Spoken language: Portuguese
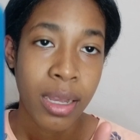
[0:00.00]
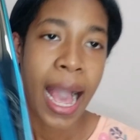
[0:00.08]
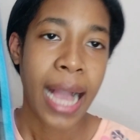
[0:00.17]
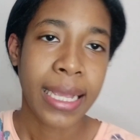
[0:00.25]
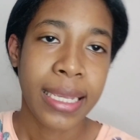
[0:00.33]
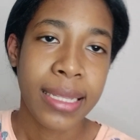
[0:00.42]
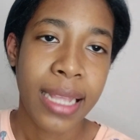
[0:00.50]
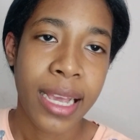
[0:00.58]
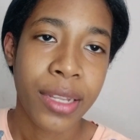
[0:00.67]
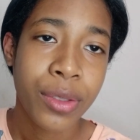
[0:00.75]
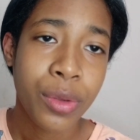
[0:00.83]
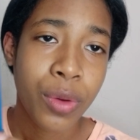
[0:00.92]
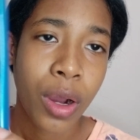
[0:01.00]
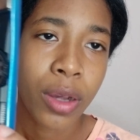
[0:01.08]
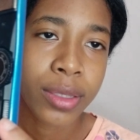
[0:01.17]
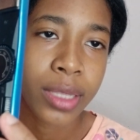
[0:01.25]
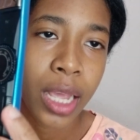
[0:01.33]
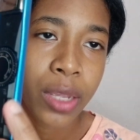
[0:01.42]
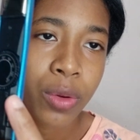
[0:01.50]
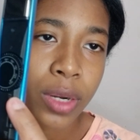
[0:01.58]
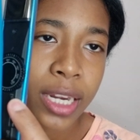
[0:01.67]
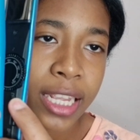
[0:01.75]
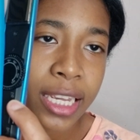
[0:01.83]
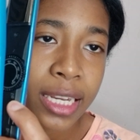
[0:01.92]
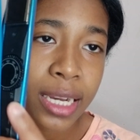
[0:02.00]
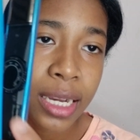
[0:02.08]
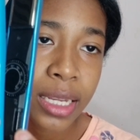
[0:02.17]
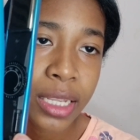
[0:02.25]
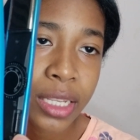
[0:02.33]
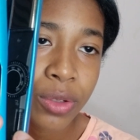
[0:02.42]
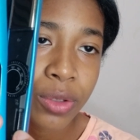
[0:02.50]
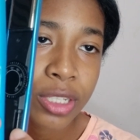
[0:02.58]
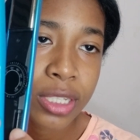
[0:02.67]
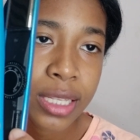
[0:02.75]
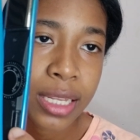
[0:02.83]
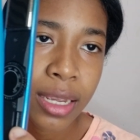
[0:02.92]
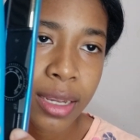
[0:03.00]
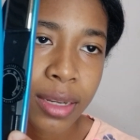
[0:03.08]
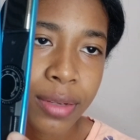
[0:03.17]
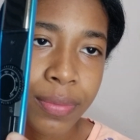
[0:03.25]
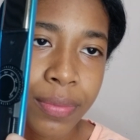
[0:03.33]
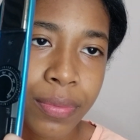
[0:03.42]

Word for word: Aqui dentro, ó, tem o liga e o desliga.